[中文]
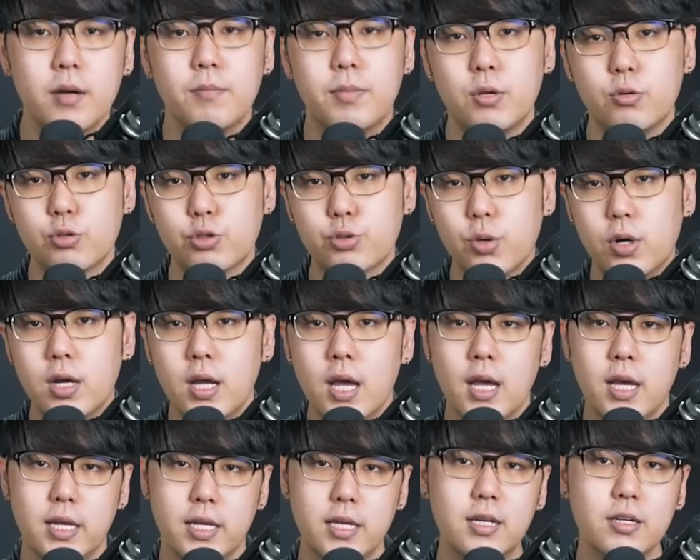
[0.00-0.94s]
譬如说，
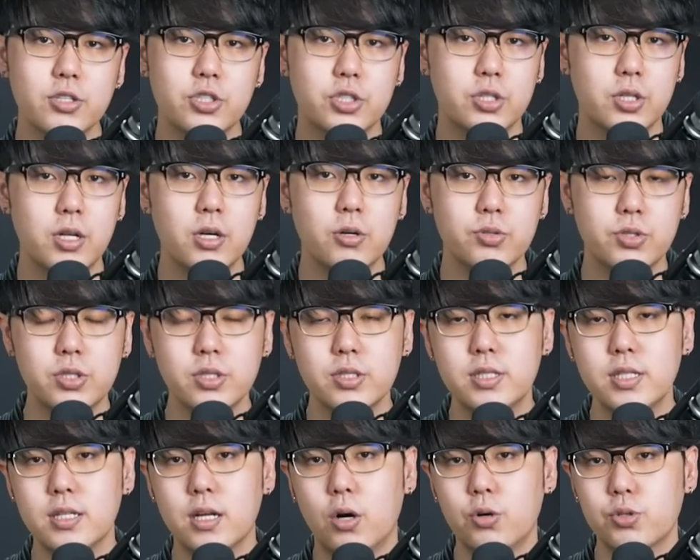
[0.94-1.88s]
一个十六世
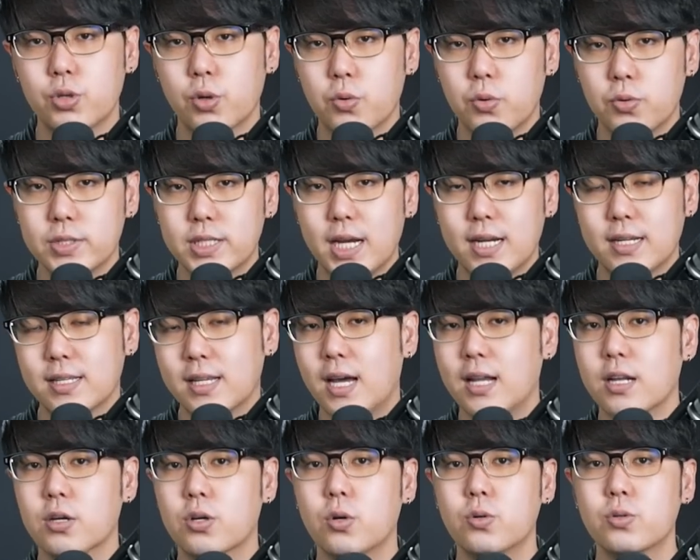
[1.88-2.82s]
纪的欧洲工匠，
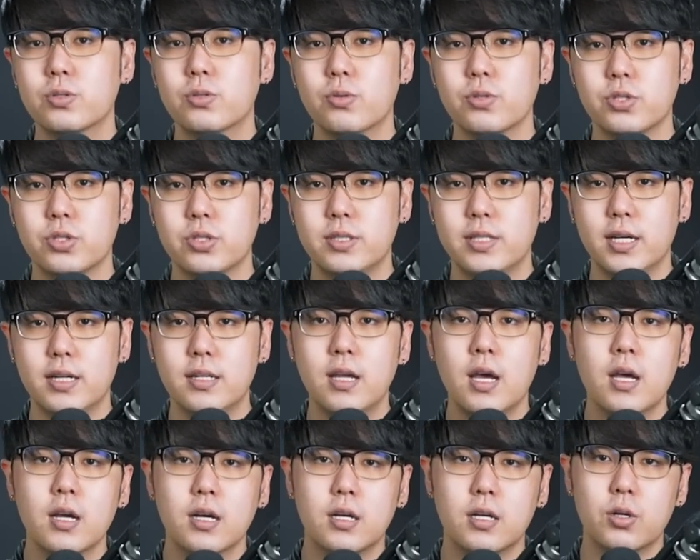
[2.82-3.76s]
他的工作时间
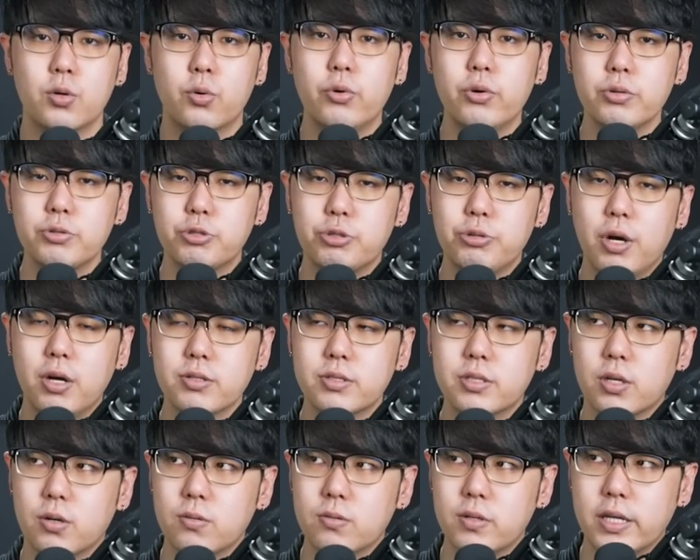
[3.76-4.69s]
可能会需要
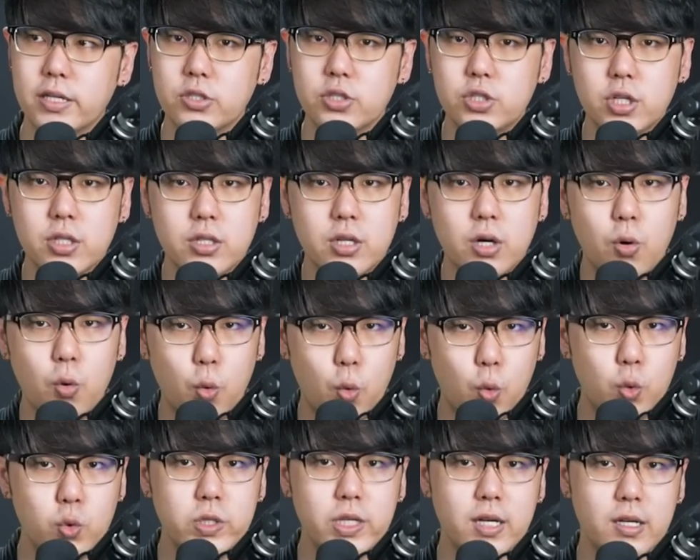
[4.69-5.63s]
从凌晨的
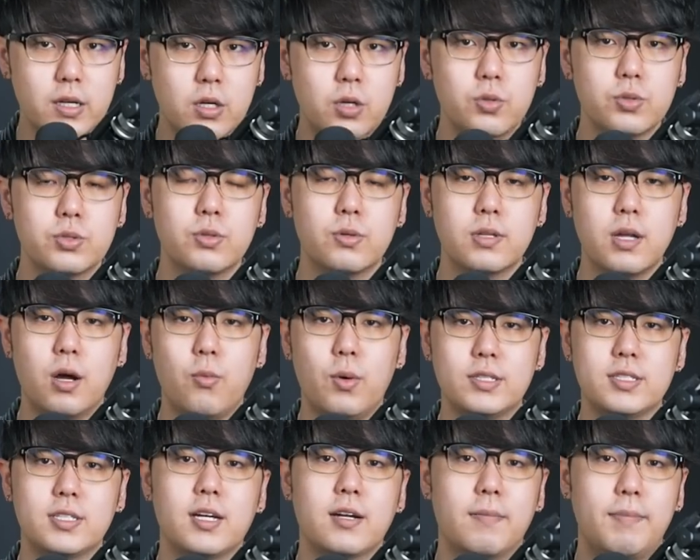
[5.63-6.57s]
五点工作到
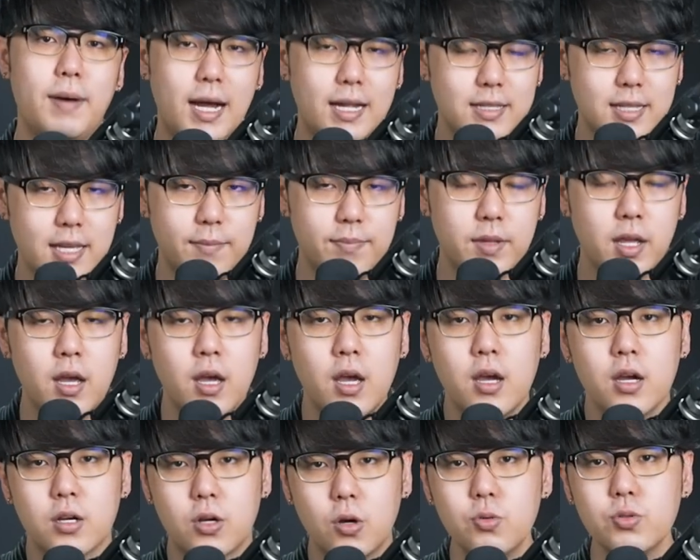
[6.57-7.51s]
晚上的八点，
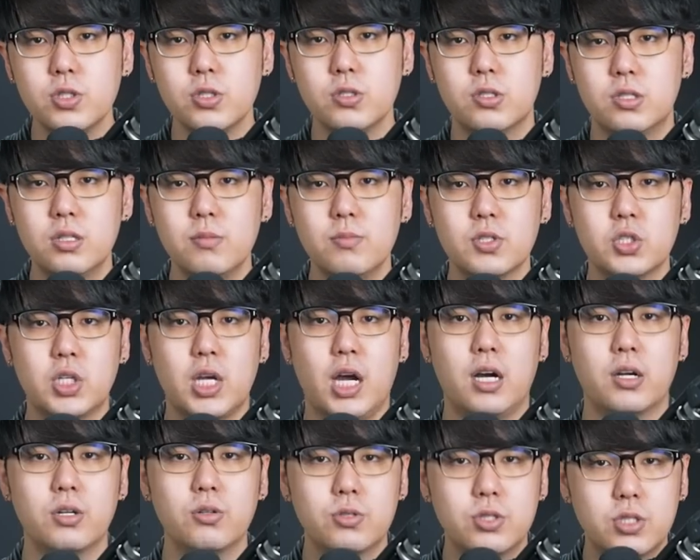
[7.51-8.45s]
工时这么
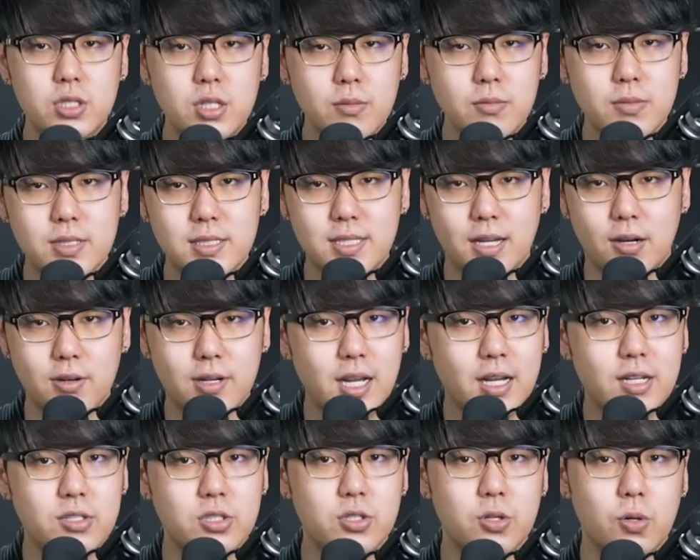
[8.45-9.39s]
长又这么早
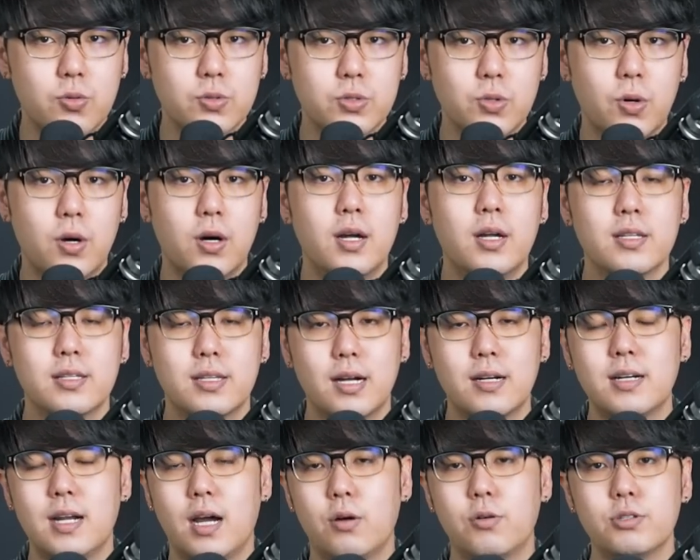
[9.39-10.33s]
开始工作，
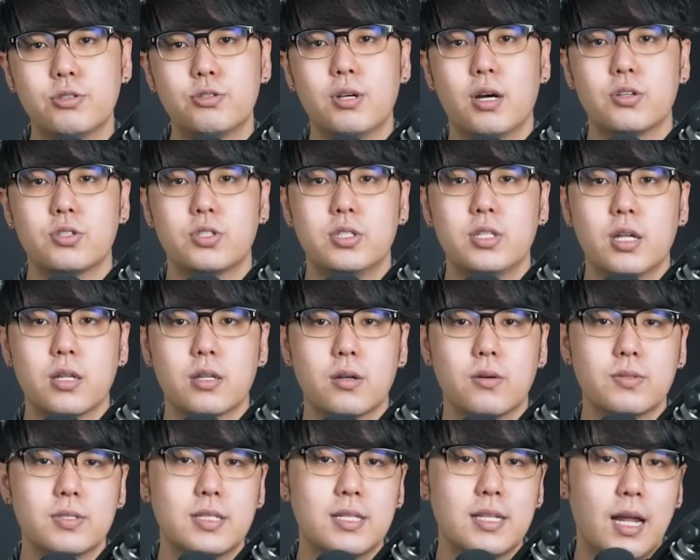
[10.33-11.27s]
当然会需要吃点
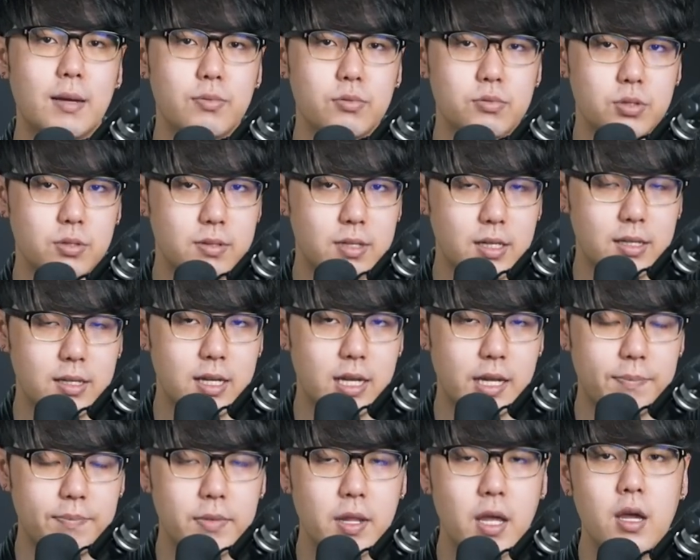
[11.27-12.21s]
东西来补充体
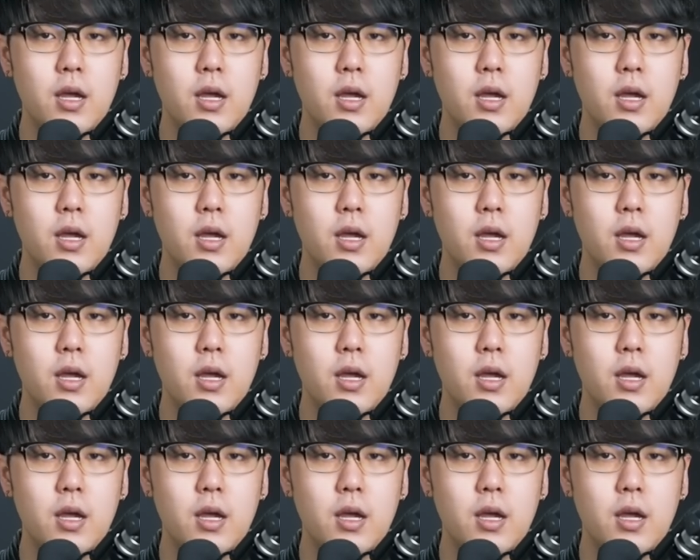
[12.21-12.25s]
力。